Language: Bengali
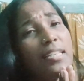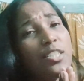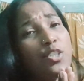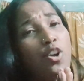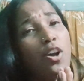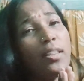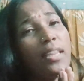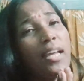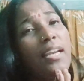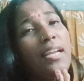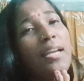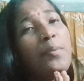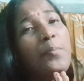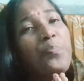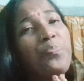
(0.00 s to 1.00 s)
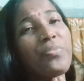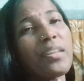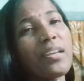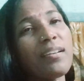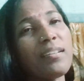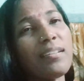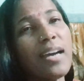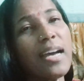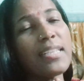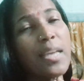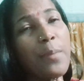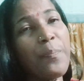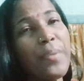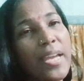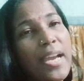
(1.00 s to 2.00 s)
সন্তানের আজকে
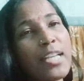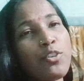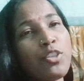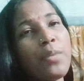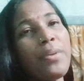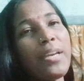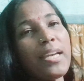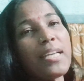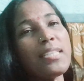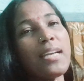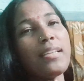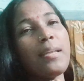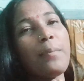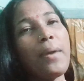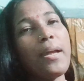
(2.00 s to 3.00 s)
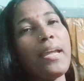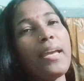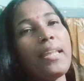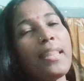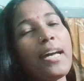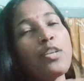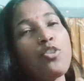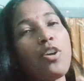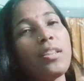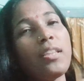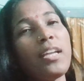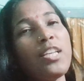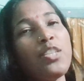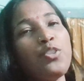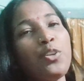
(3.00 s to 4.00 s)
প্রিয়া যদি ভিক্ষে চাইতে পারে তার
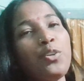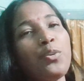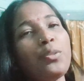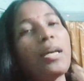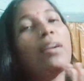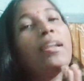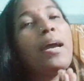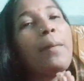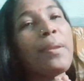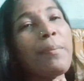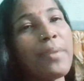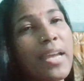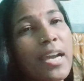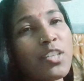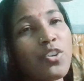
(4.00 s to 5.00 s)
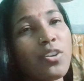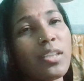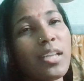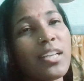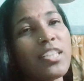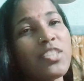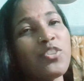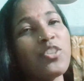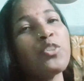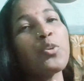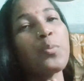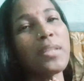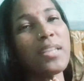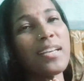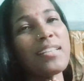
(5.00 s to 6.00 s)
সন্তানের জন্য তাহলে আমি প্রিয়ার সন্তানের জন্য
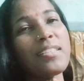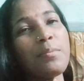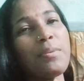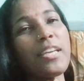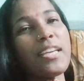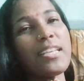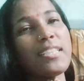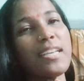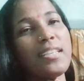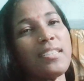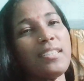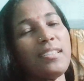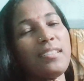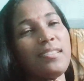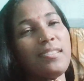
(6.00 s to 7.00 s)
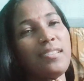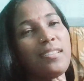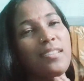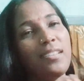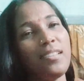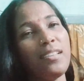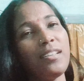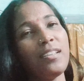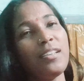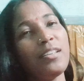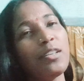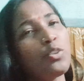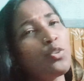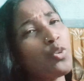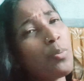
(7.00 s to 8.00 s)
তোমাদের কাছে ভিক্ষে চাইছি
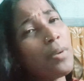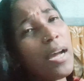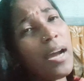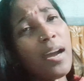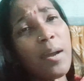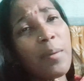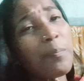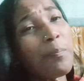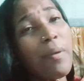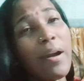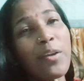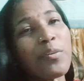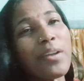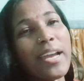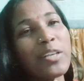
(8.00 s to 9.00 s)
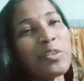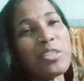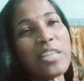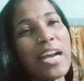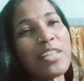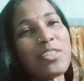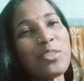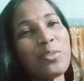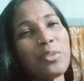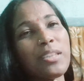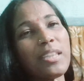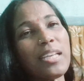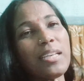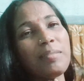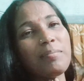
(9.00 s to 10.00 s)
তোমরা পারো না একটু সাহায্য
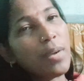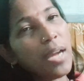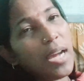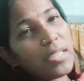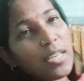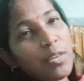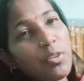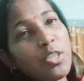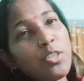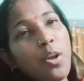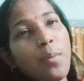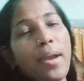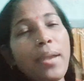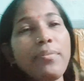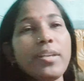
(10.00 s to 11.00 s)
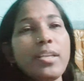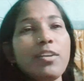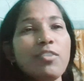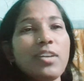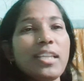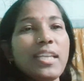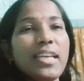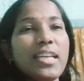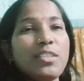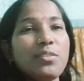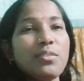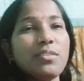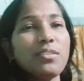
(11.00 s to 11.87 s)
করতে আমরা আশা করি সবাই ভিডিওটা দেখেছো